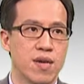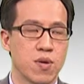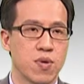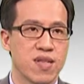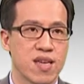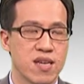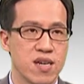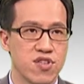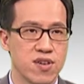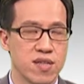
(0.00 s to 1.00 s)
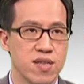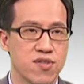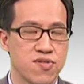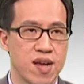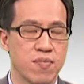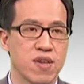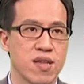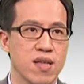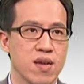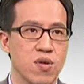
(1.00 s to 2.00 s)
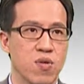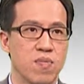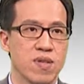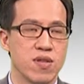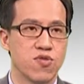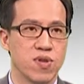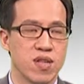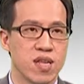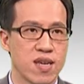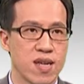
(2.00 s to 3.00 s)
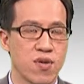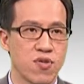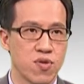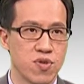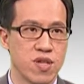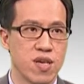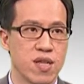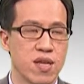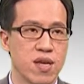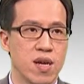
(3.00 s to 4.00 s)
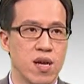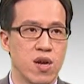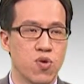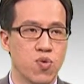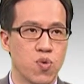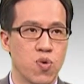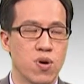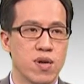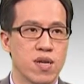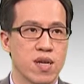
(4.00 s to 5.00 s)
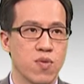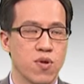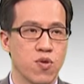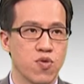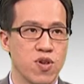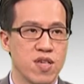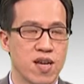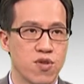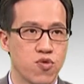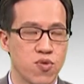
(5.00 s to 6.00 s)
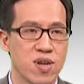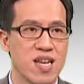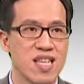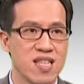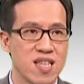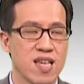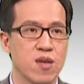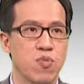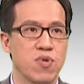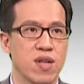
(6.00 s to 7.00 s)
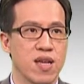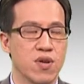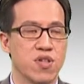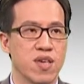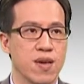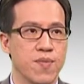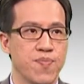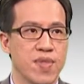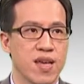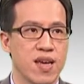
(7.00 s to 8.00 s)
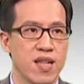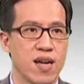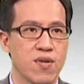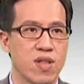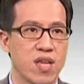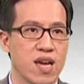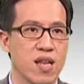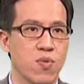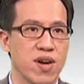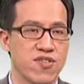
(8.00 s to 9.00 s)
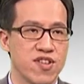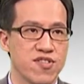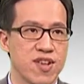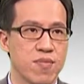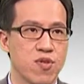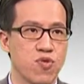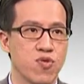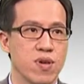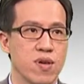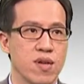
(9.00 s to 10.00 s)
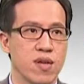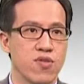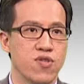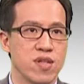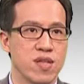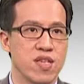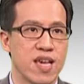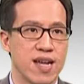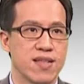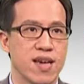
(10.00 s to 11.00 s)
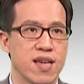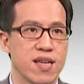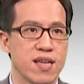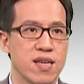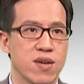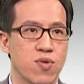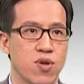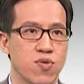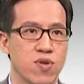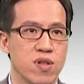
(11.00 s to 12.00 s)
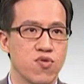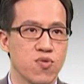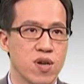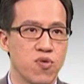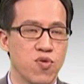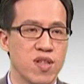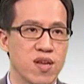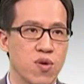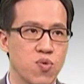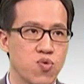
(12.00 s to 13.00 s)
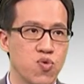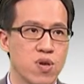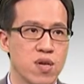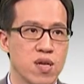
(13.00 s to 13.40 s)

因为在课程上面我们所能提到的有限，如果各位同学想做更进一步的了解，可以到 TI 的网站上面去，去下载关于组合语言的工具，